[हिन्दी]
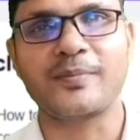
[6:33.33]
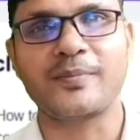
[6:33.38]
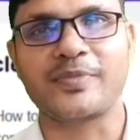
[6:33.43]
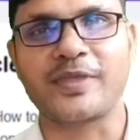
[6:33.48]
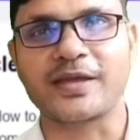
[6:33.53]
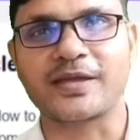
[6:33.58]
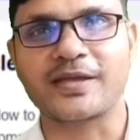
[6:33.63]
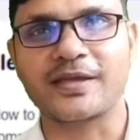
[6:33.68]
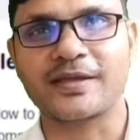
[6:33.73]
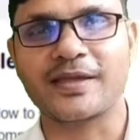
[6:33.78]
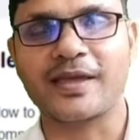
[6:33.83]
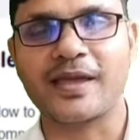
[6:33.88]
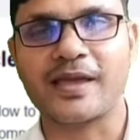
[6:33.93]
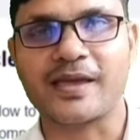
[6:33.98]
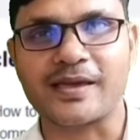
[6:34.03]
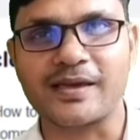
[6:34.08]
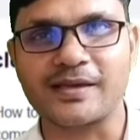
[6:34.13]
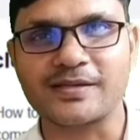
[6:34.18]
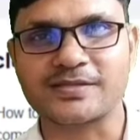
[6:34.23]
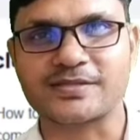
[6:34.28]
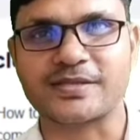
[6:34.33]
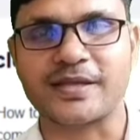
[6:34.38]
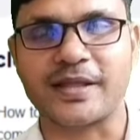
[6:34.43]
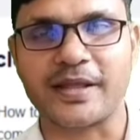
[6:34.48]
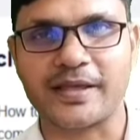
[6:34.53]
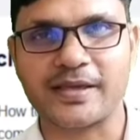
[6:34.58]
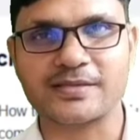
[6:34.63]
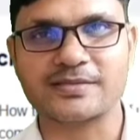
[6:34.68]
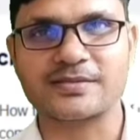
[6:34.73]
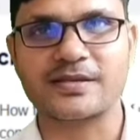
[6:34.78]
हम देखेंगे किस
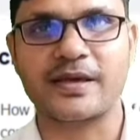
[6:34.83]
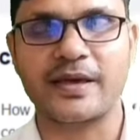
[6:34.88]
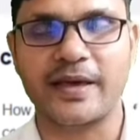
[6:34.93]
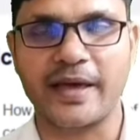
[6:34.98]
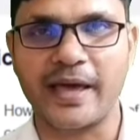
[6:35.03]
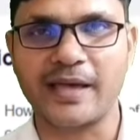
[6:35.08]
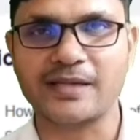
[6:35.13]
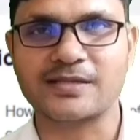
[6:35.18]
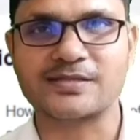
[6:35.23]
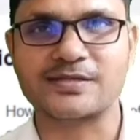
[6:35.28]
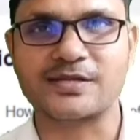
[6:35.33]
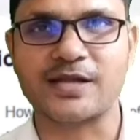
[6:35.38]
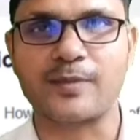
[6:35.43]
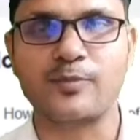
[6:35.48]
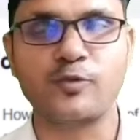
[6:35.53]
तरीके से एस